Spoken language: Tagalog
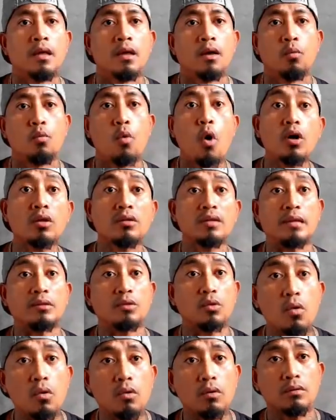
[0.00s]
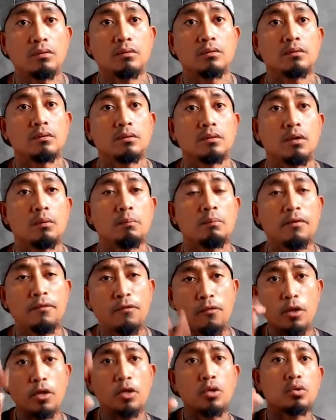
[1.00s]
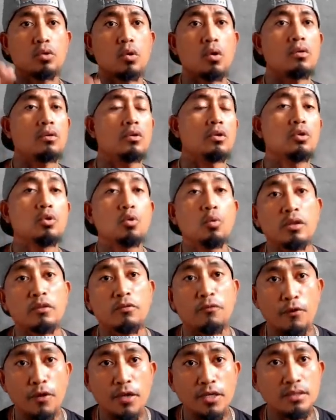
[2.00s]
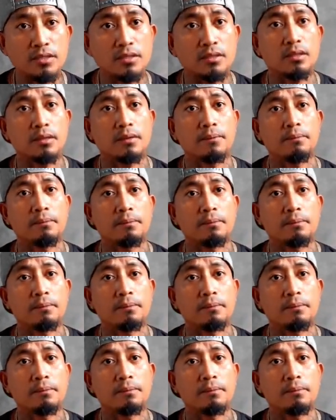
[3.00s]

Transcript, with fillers: walk the talk no, before you talk, you do it first.